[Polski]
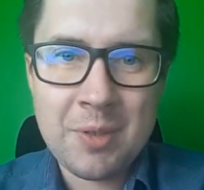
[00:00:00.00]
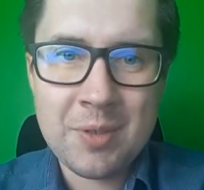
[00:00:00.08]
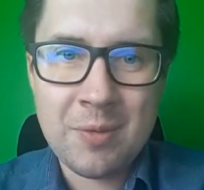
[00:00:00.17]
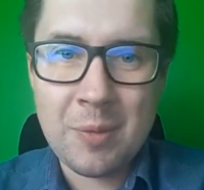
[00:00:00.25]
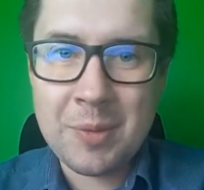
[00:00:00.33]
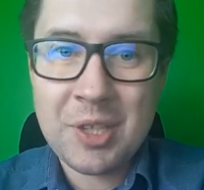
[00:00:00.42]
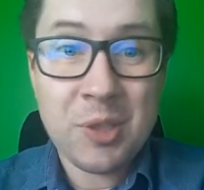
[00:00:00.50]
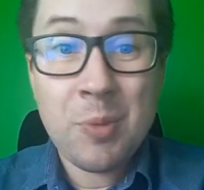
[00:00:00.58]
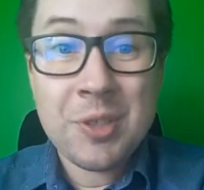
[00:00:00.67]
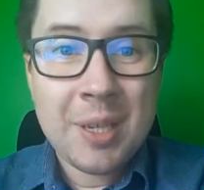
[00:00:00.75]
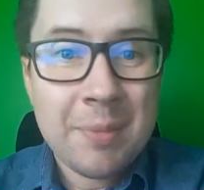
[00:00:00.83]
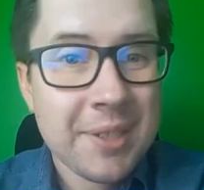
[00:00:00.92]
z kłamdarzu, bo
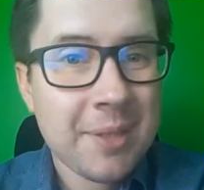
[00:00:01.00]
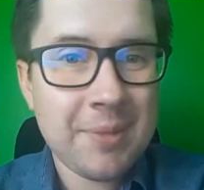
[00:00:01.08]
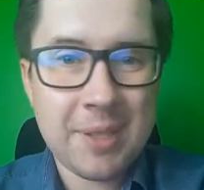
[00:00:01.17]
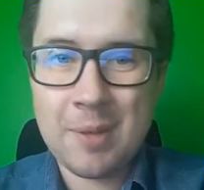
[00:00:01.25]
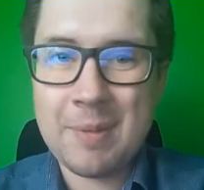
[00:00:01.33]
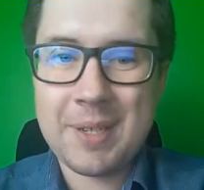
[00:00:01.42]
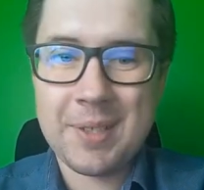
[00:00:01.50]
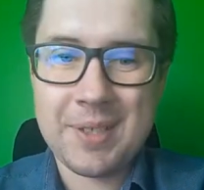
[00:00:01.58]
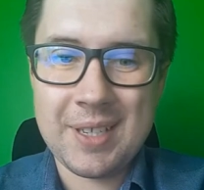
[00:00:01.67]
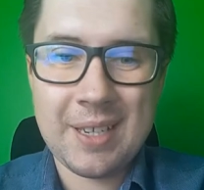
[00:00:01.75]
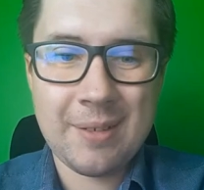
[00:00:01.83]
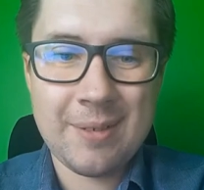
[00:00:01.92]
sam jestem tego bardzo
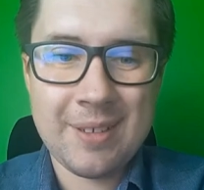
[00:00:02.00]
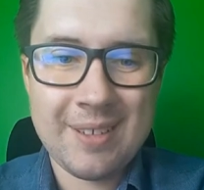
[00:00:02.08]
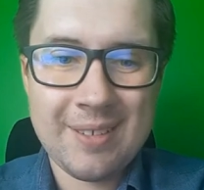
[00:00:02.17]
ciekaw.